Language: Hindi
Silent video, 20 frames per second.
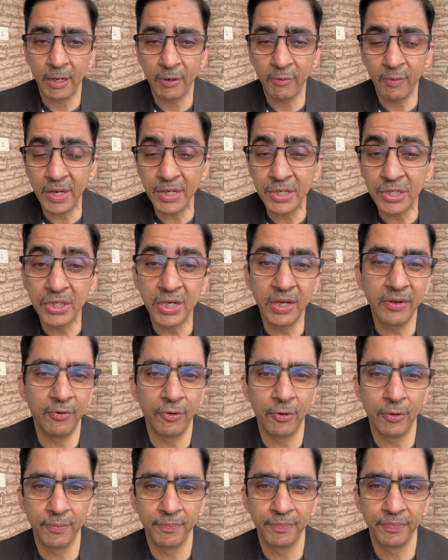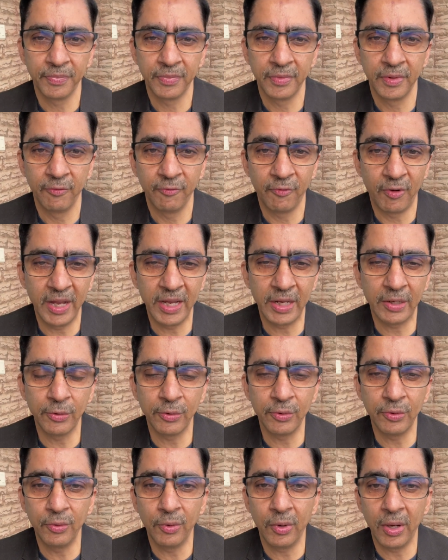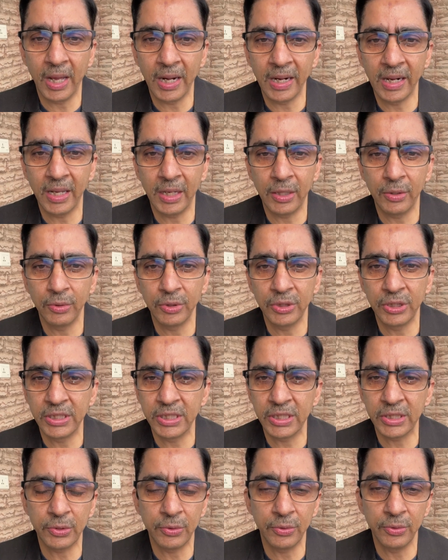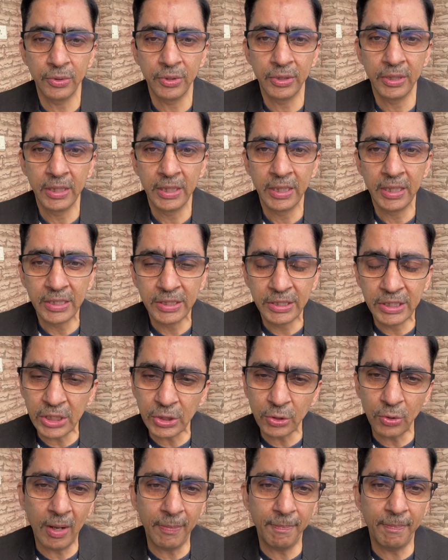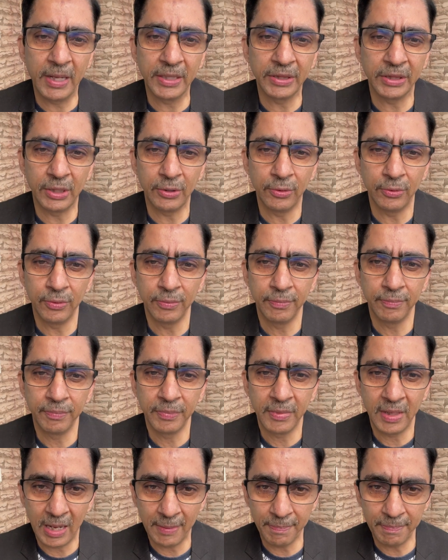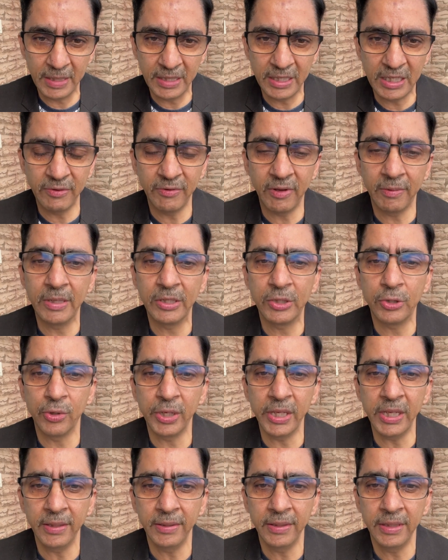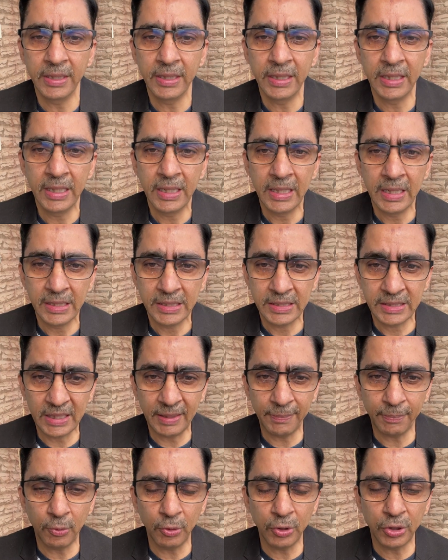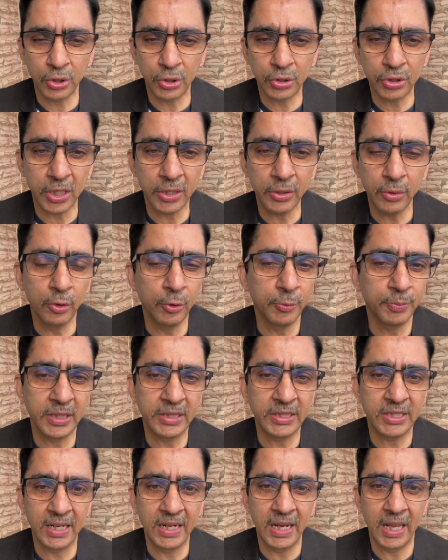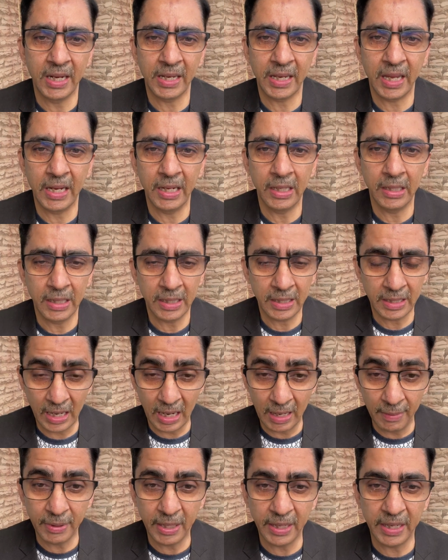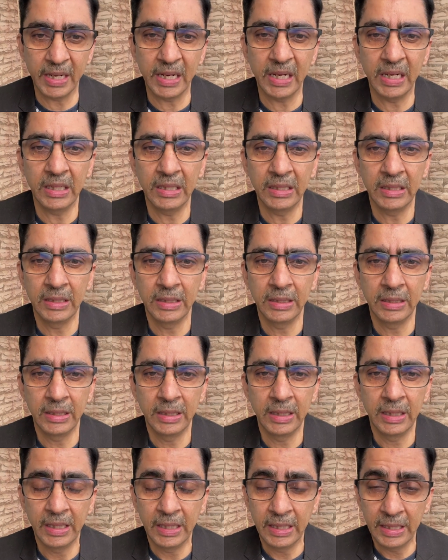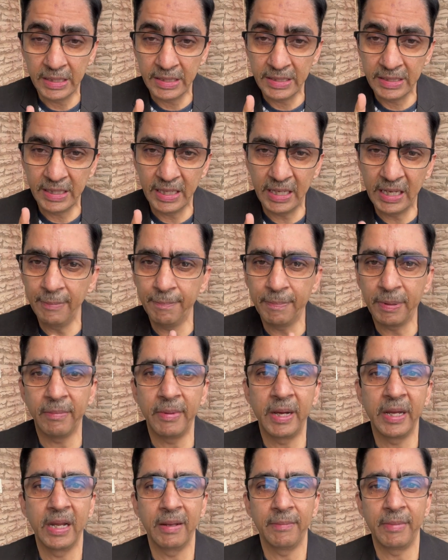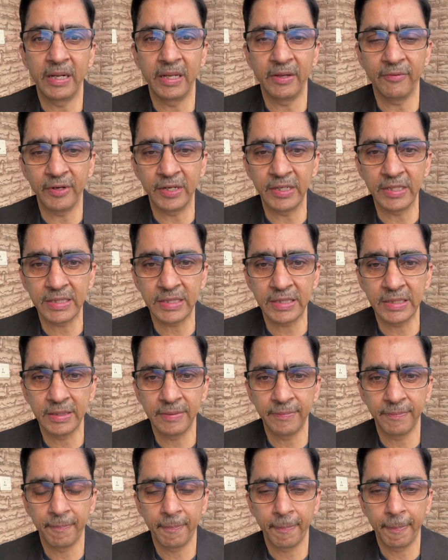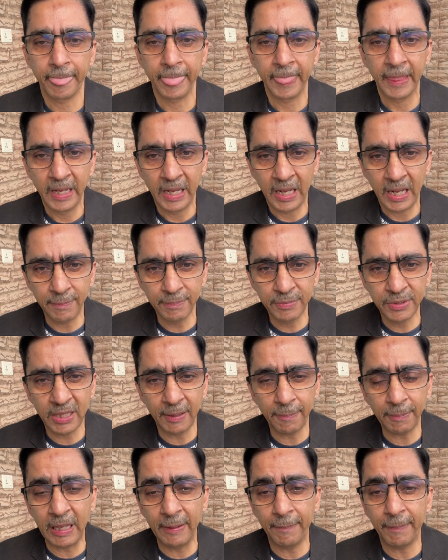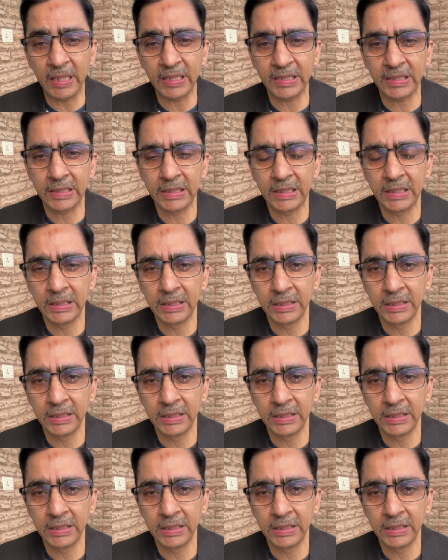भगवान शिव हों वाहे गुरु हों अल्लाह हो जीसस हों जिसको आप मानते हो अपने जीवन में जोड़ें सब कुछ सुचारू रूप से चलना लगेगा काम करेगा यही प्रमाण है माय डियर फ्रेंड्स हम सब के पास